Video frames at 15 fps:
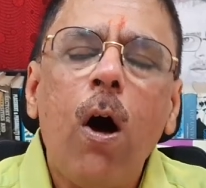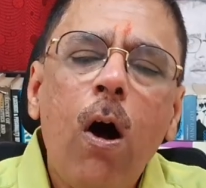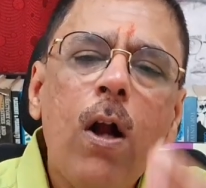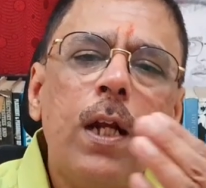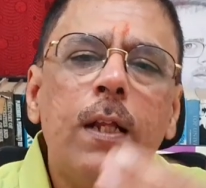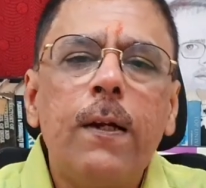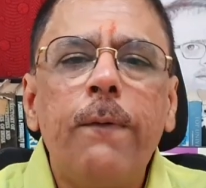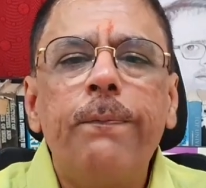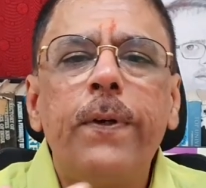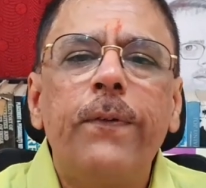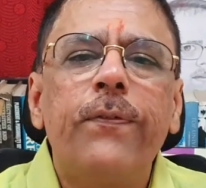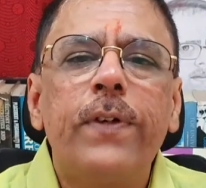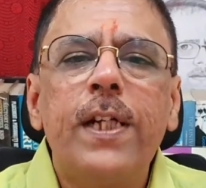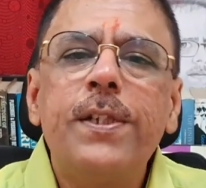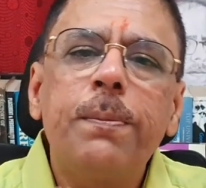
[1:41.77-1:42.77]
ஆர்டர் ஆஃப்
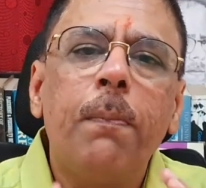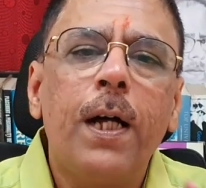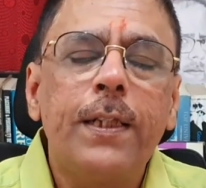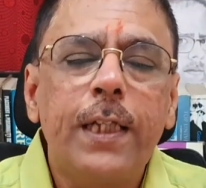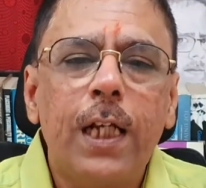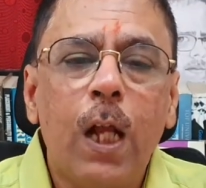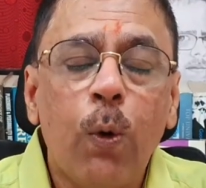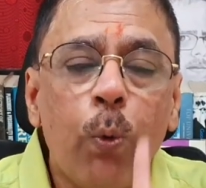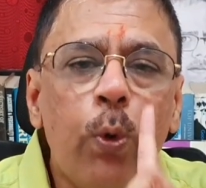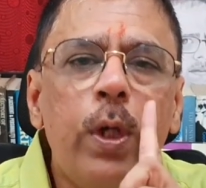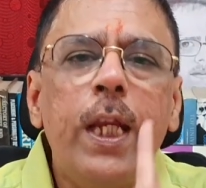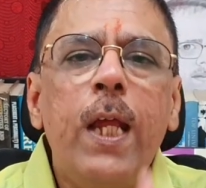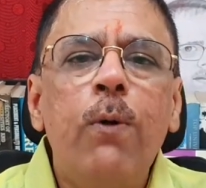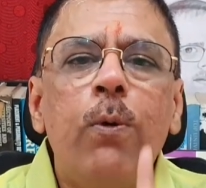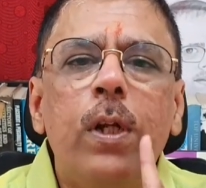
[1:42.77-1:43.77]
ப்ரிஃபரன்ஸ் மாற்றிக்கலாம்
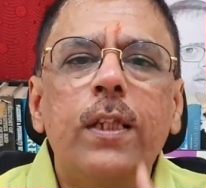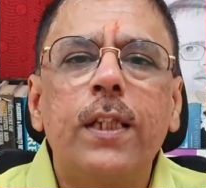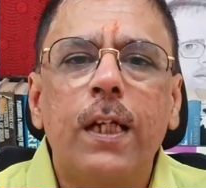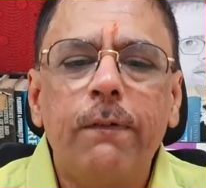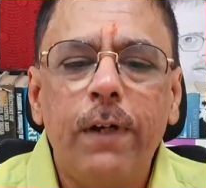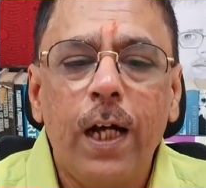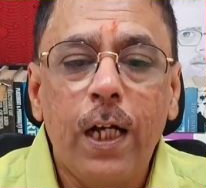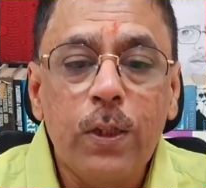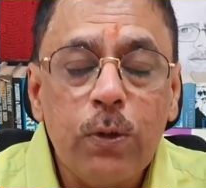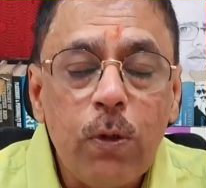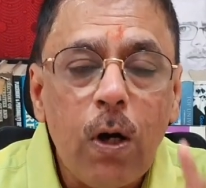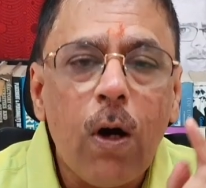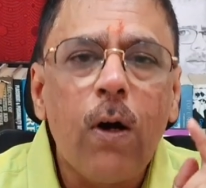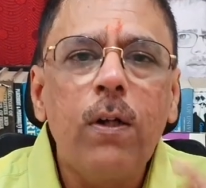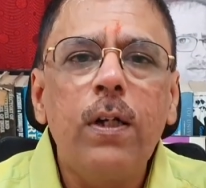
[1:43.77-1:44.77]
ஒரே ஒரு தடவை அதுவும்
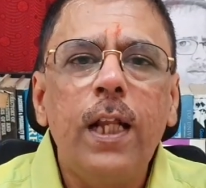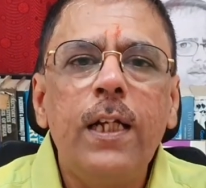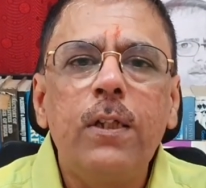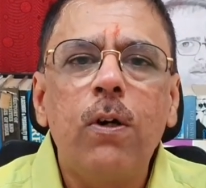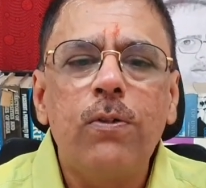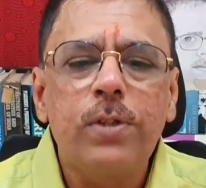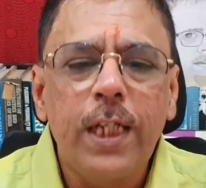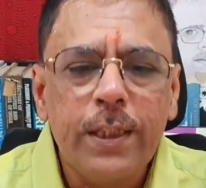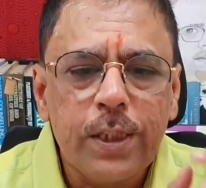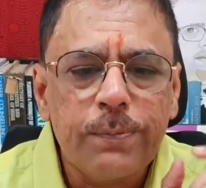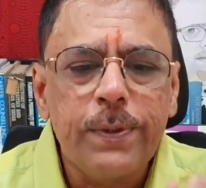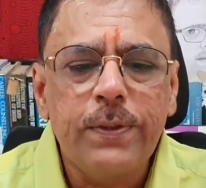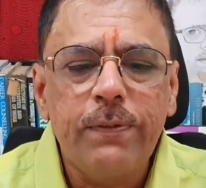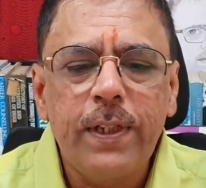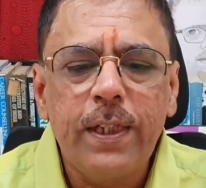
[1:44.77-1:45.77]
ஆன்லைன் கவுன்சிலிங் இந்த
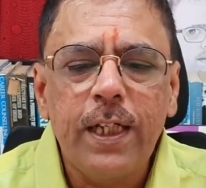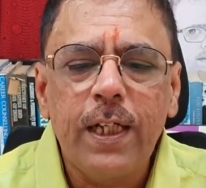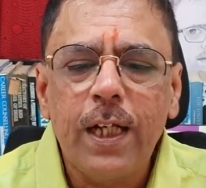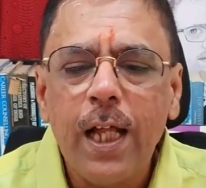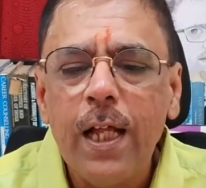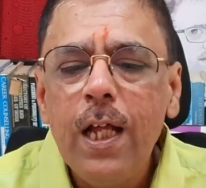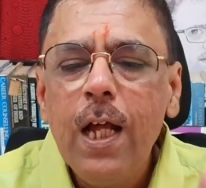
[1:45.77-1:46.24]
ஸ்பெசிஃபைட் டேட்டில்